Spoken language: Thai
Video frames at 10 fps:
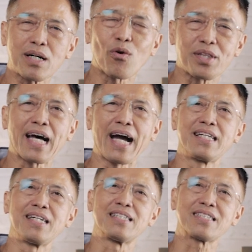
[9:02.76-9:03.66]
เพื่อคนไทย
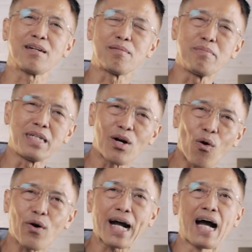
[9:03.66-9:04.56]
เนี่ยจะมี
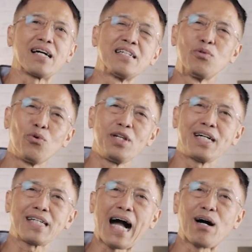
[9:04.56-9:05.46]
โอกาสรู้
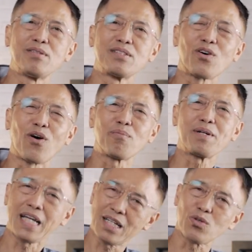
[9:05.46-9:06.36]
เรื่องราวของ
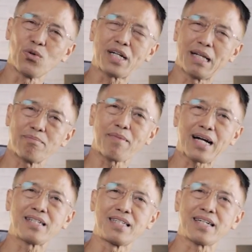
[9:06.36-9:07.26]
พระเยซูคริสต์
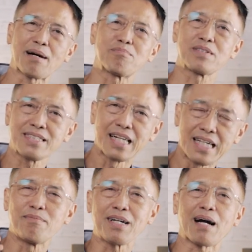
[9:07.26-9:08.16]
มากขึ้นนะครับอย่า
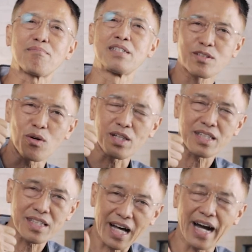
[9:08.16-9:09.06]
ลืมนะครับกด
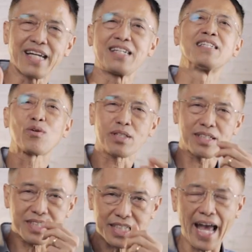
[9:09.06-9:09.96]
ไลค์กด
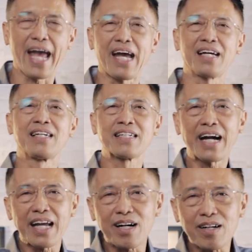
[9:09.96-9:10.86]
แชร์
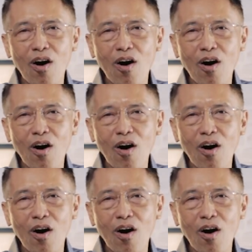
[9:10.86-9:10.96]
ให้